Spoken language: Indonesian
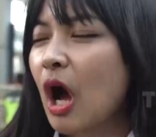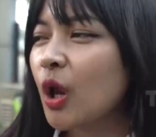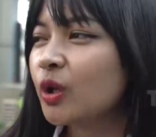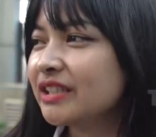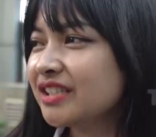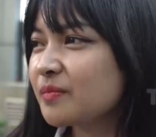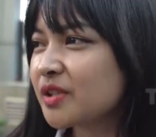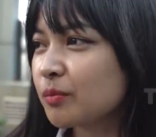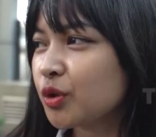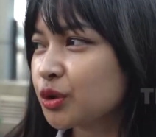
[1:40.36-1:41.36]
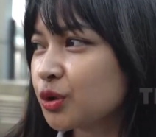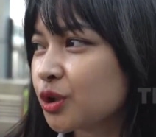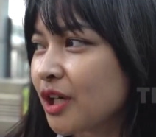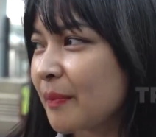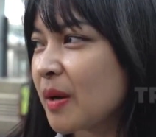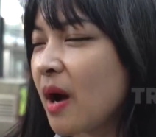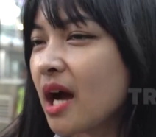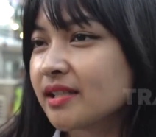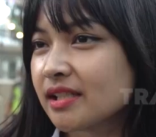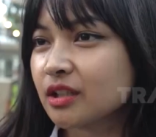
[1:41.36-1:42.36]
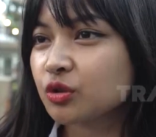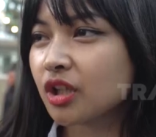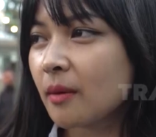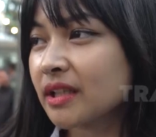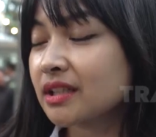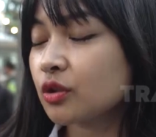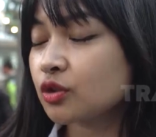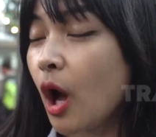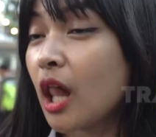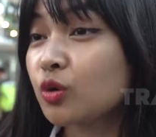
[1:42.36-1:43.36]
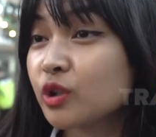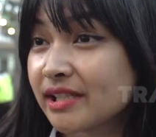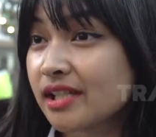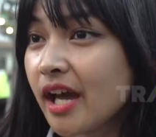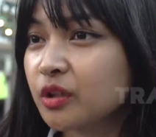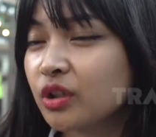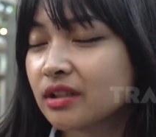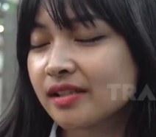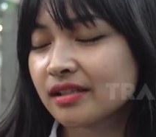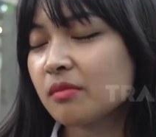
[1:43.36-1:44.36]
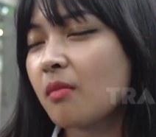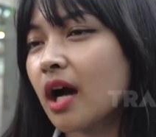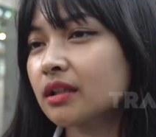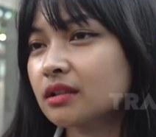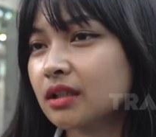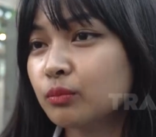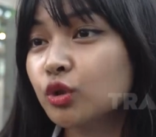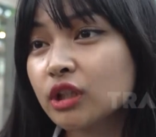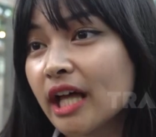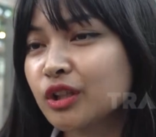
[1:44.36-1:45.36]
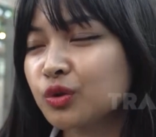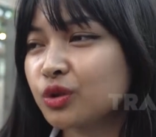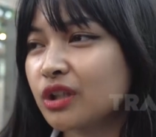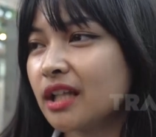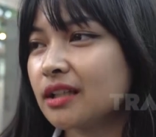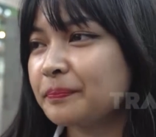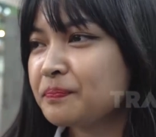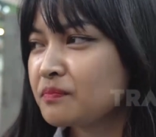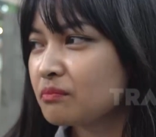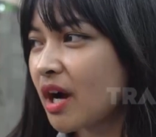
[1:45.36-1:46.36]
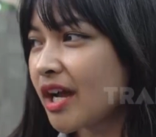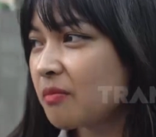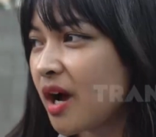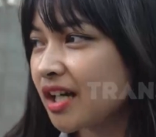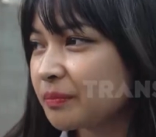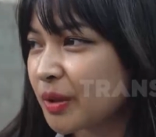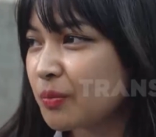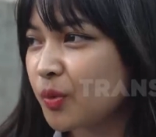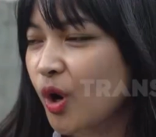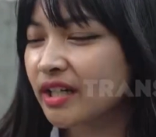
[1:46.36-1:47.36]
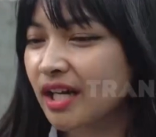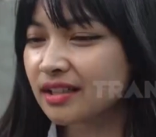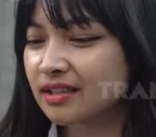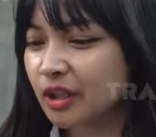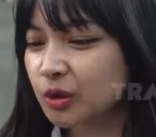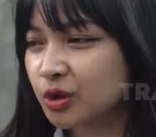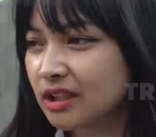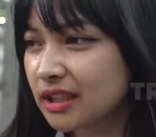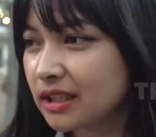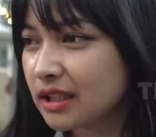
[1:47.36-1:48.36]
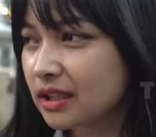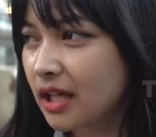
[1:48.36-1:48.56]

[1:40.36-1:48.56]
kalau di jam sibuk itu ramai banget sih, terutama ter soal kursi ya itu kita sering banget rebutan gitu dan banyak banget perempuan yang dia tuh di